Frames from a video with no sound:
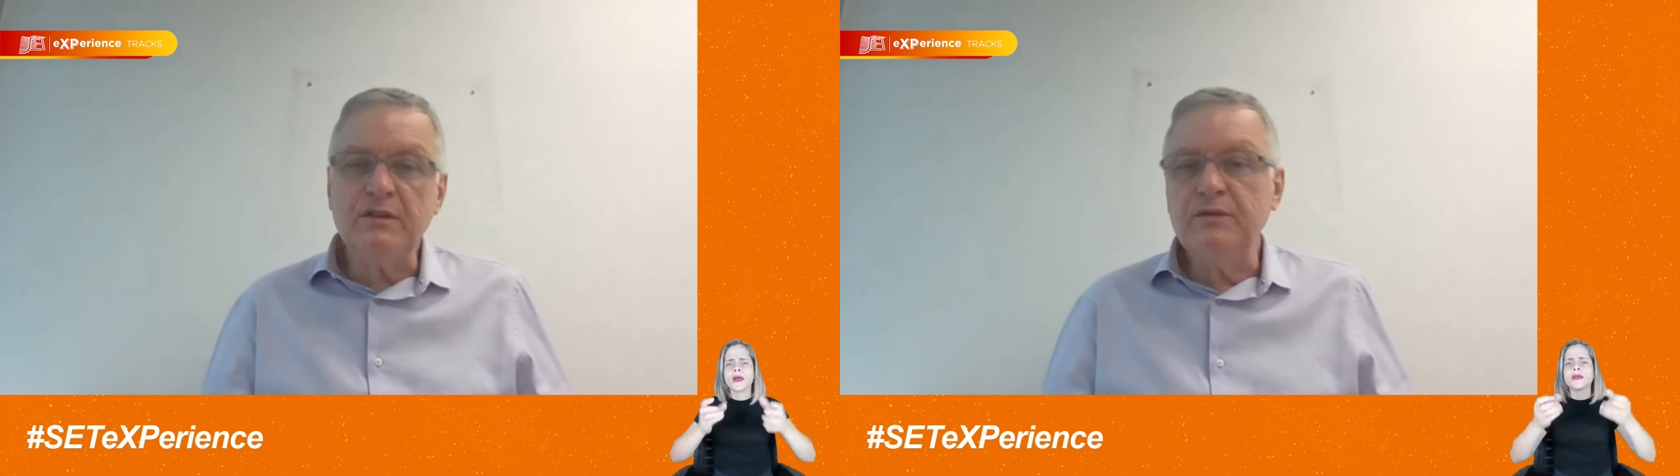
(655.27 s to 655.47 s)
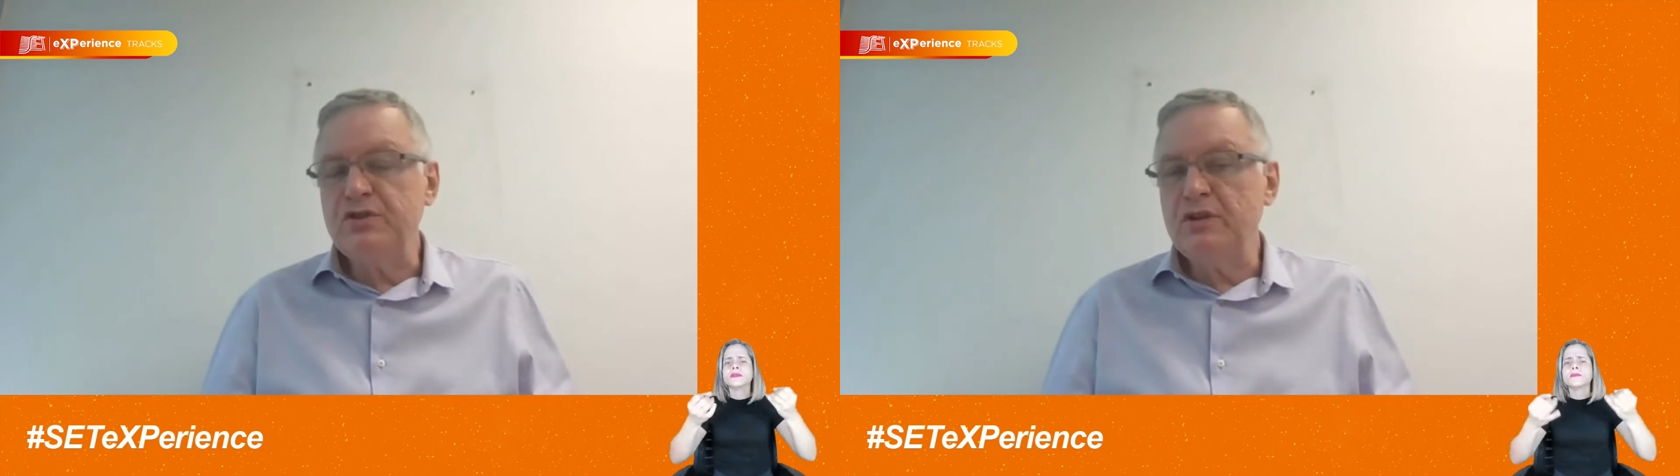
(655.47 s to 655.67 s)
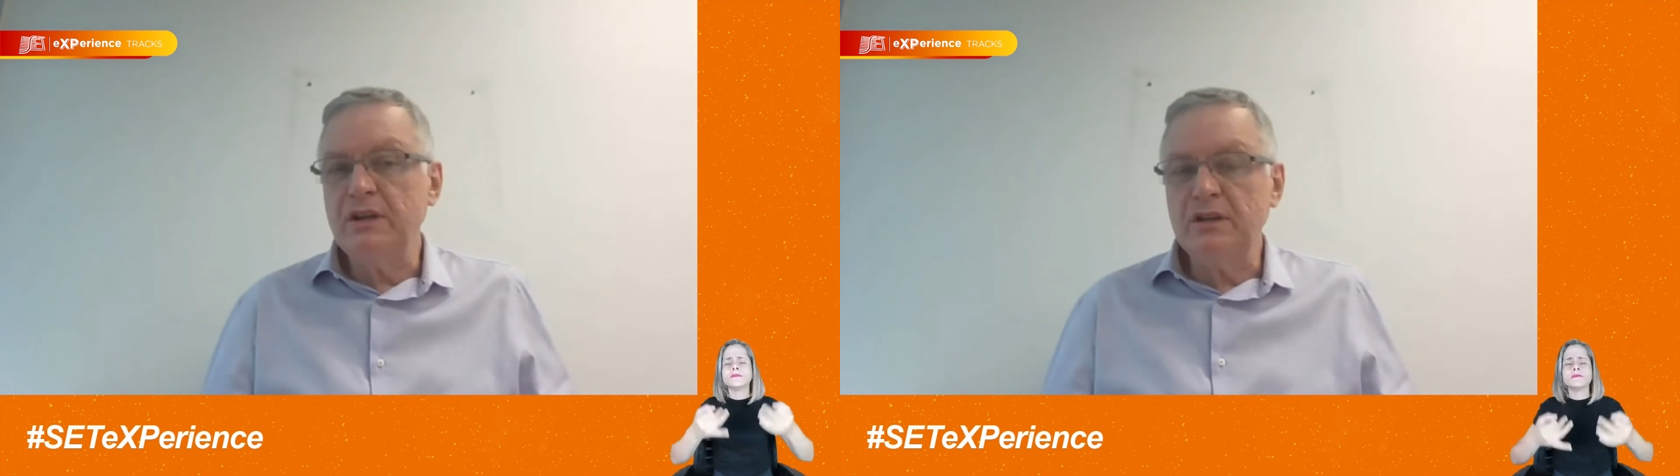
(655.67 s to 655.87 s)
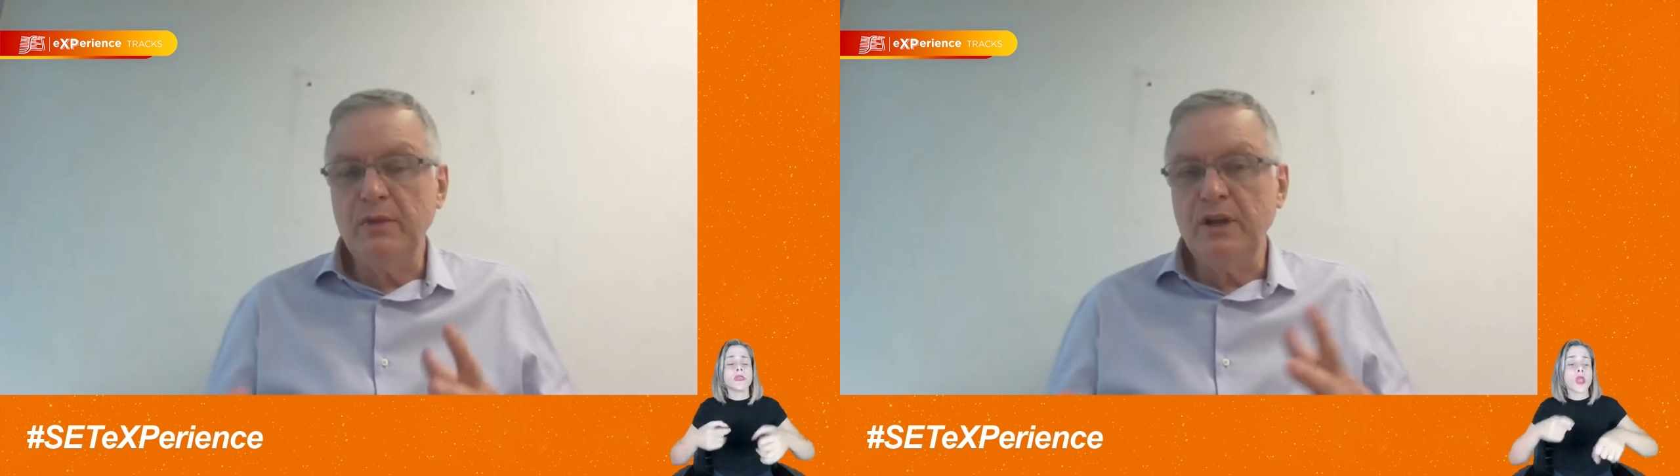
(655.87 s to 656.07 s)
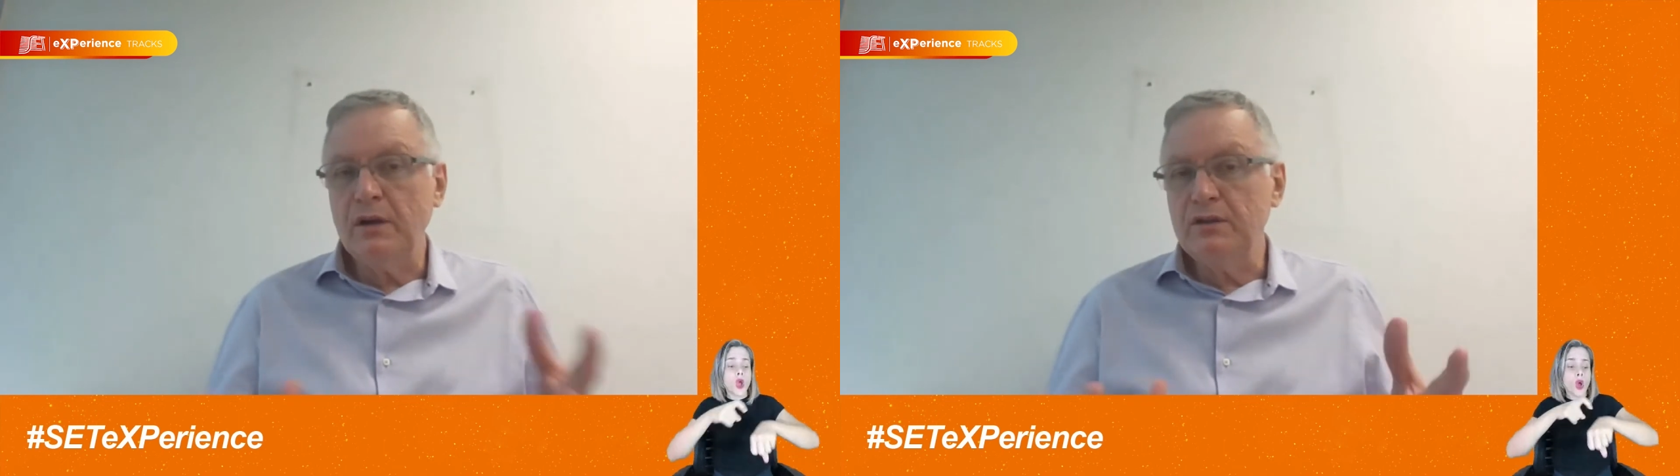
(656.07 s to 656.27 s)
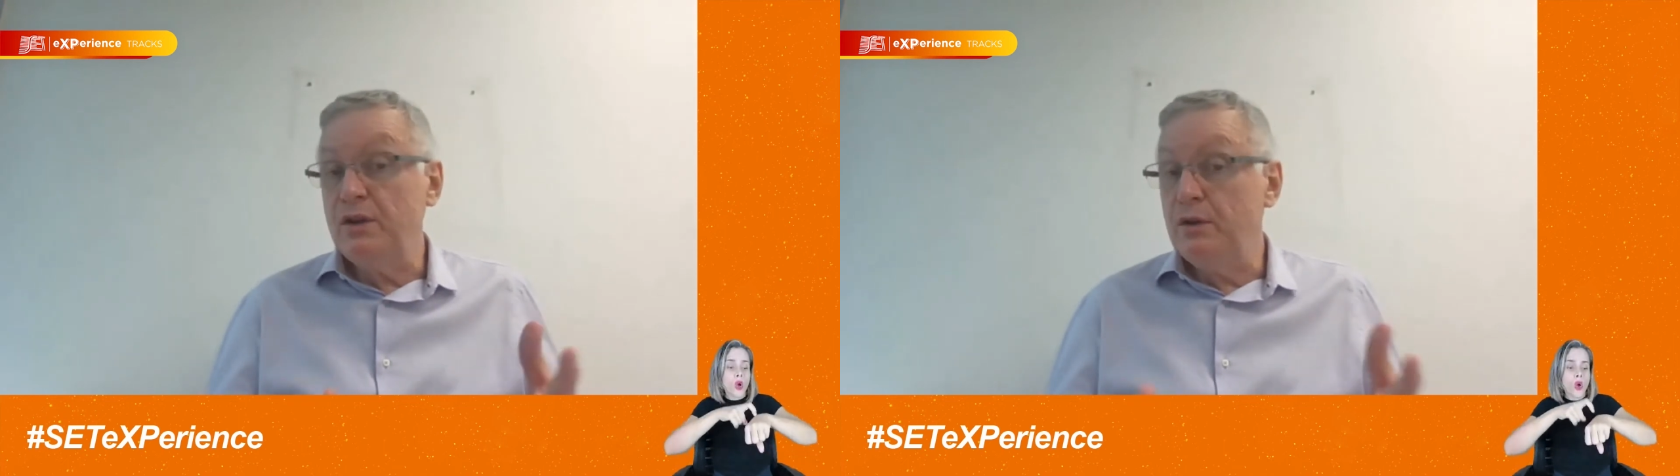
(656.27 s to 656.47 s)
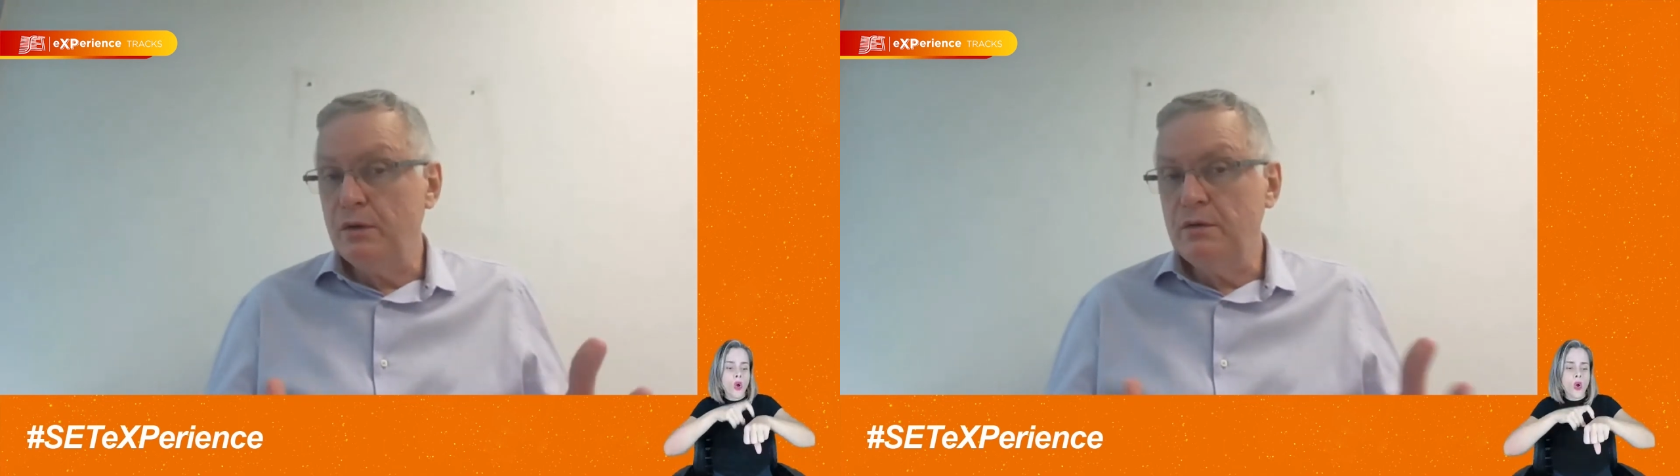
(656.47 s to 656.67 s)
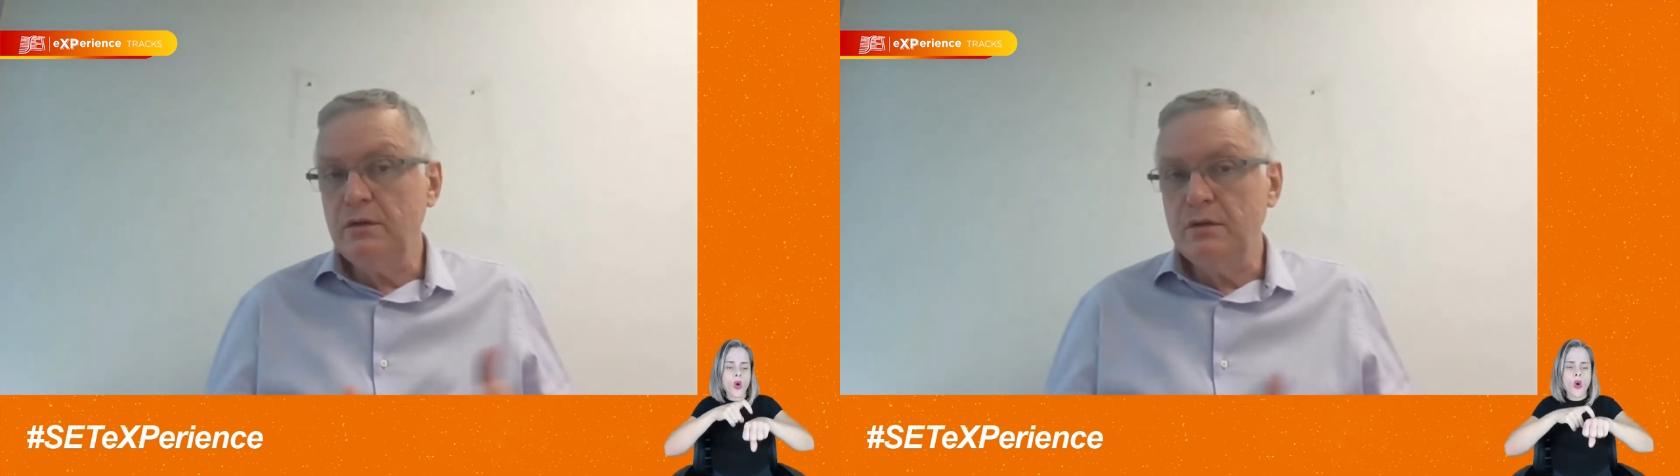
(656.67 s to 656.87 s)
estão funcionando melhor do que
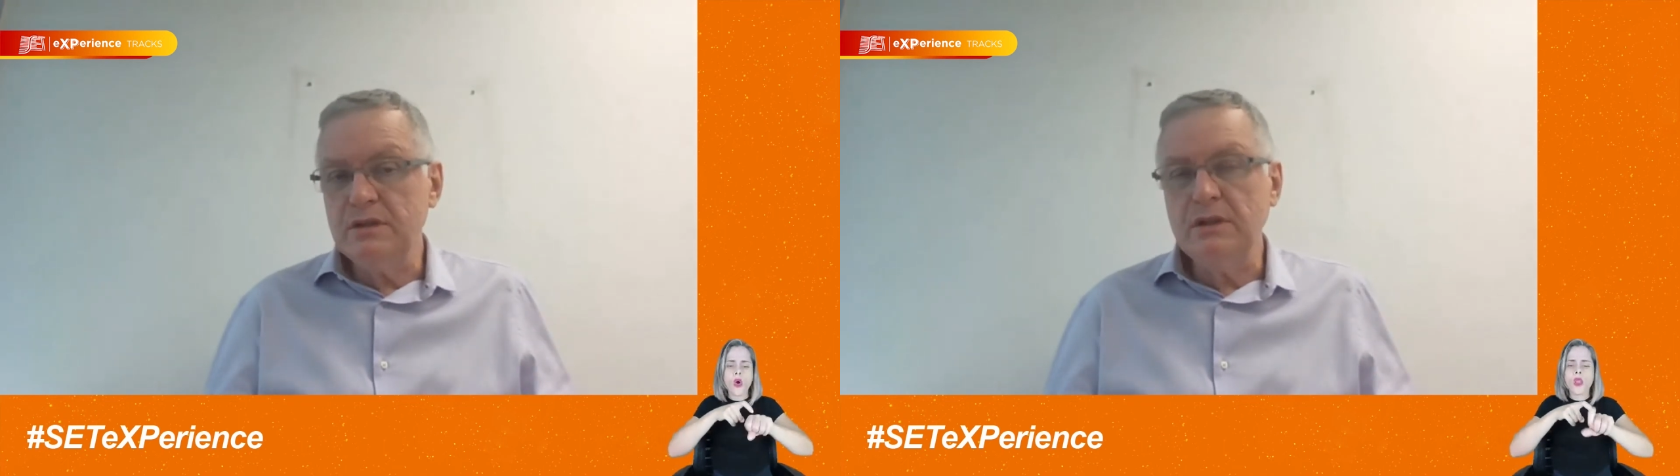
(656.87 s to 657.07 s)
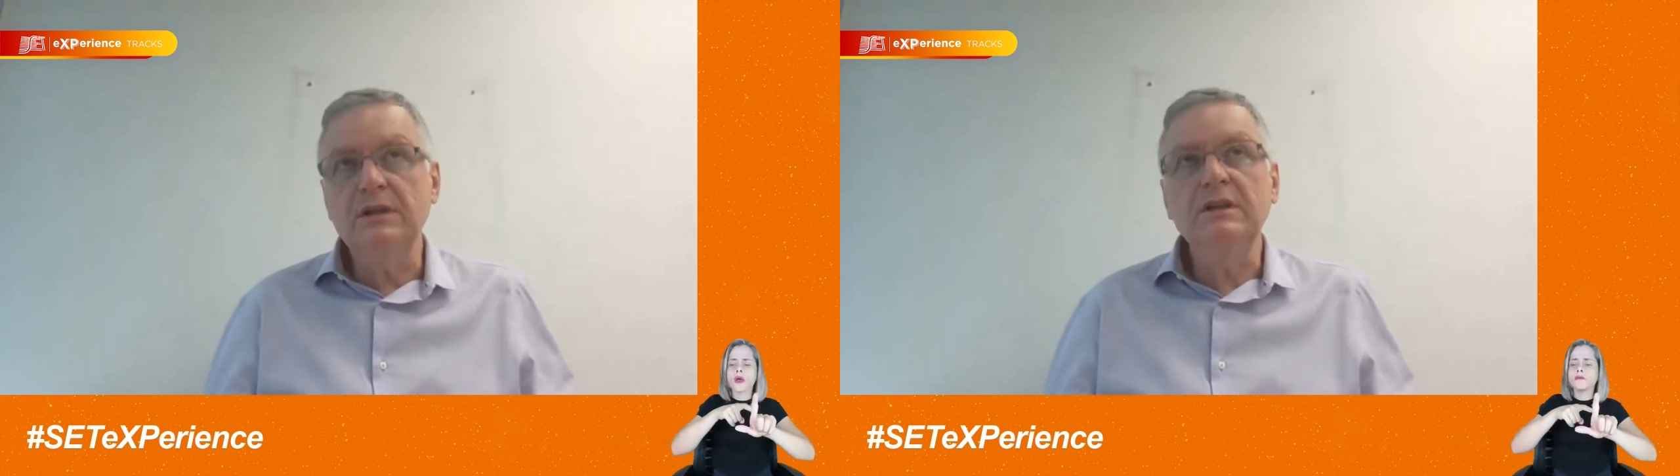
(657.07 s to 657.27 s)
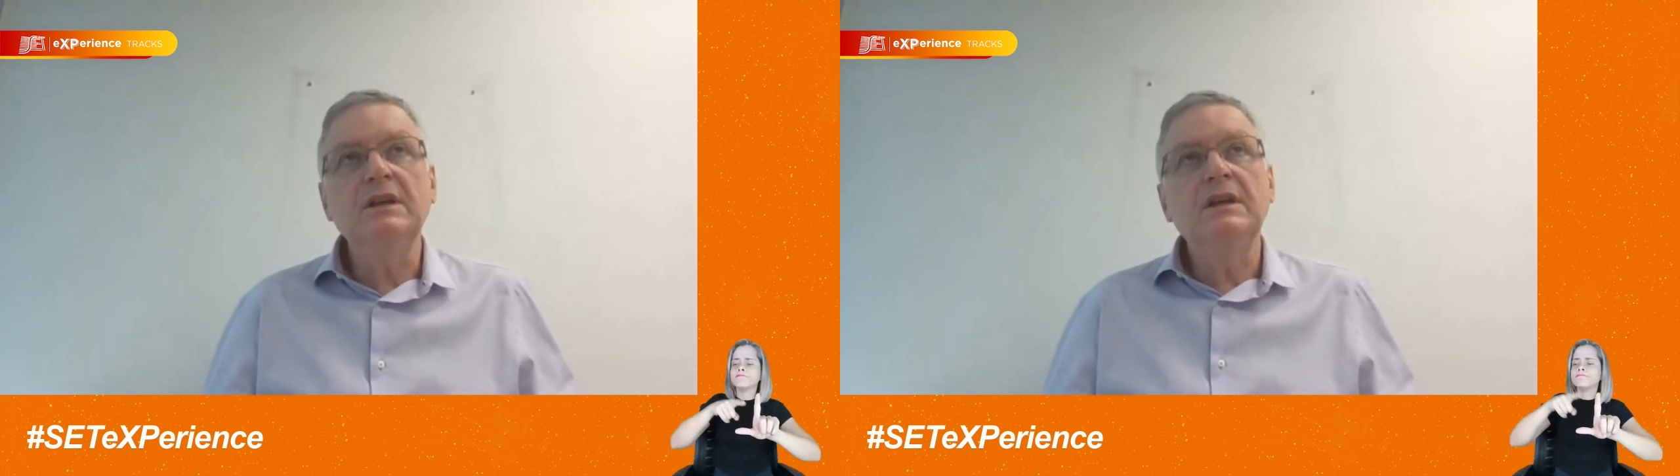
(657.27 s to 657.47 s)
outros, né?